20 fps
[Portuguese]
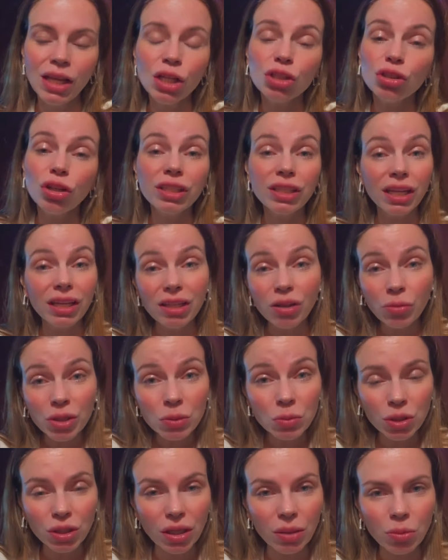Só que aí, ao
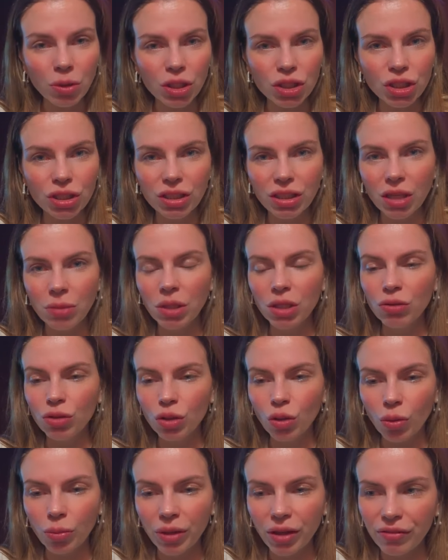mesmo tempo que a gente tem medo
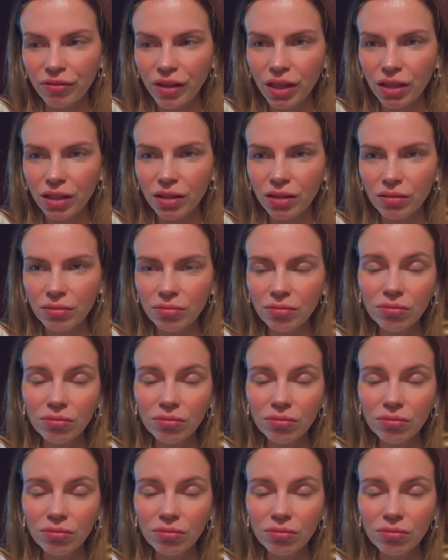de comer aveia,